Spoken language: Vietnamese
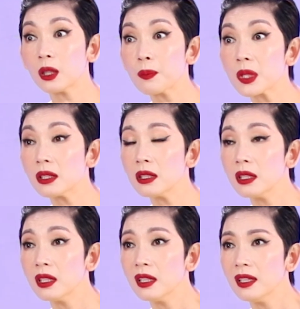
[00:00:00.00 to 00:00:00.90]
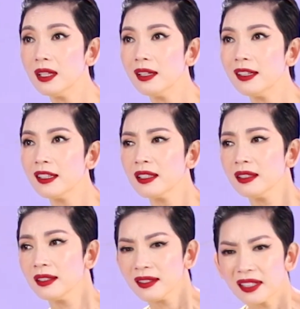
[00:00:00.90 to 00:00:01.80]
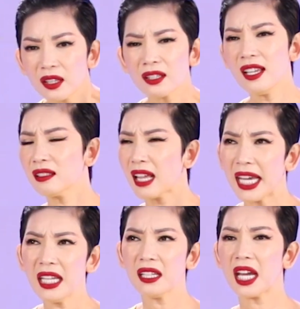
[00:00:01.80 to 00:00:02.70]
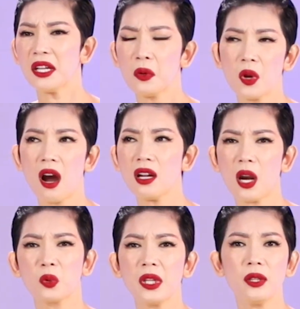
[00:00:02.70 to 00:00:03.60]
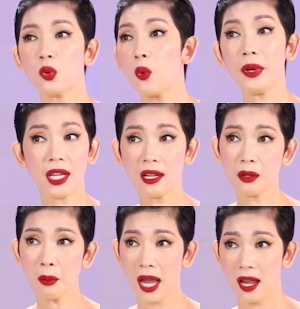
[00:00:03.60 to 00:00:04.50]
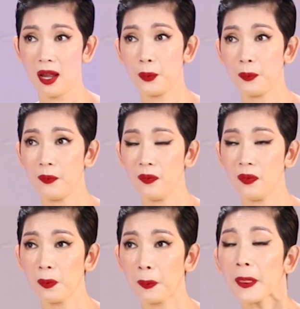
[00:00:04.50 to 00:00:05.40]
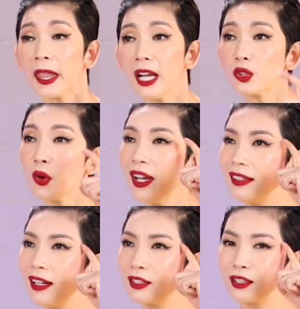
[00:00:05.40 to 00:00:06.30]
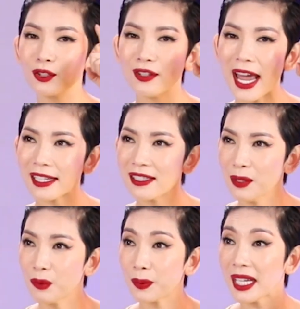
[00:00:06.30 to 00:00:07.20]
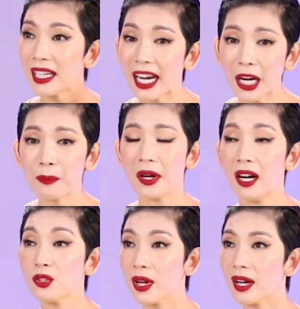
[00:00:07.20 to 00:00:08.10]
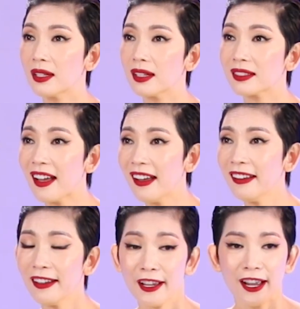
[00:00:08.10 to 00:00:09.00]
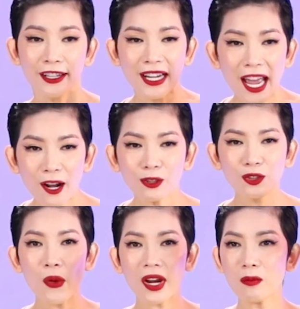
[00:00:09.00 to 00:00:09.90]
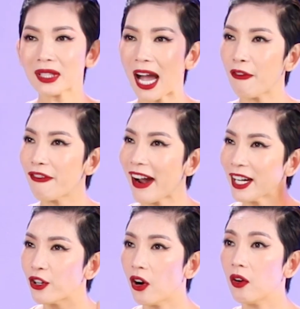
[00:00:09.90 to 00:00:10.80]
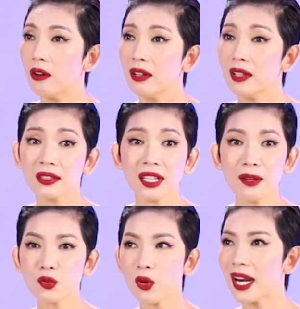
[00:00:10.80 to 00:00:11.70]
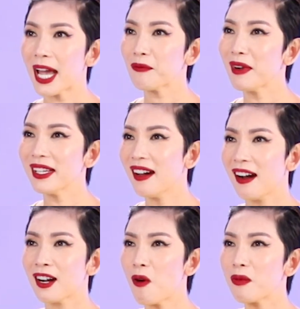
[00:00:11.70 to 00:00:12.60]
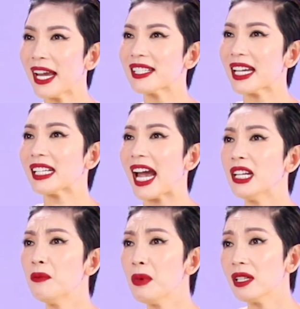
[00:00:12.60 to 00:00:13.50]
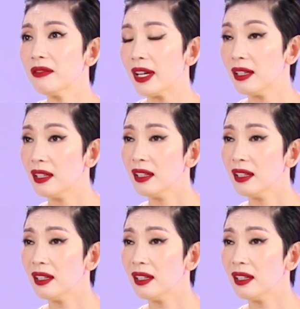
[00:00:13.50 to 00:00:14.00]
anh tâm sự thì tất nhiên thấy cái điều đó đầu tiên tôi cũng bị dị ứng mà nhưng tôi ý thức được tôi đang chơi một cái game ở truyền hình thực tế nếu tôi không tạo viral team Xuân Lan bây giờ không gây tranh cãi đến mức như vậy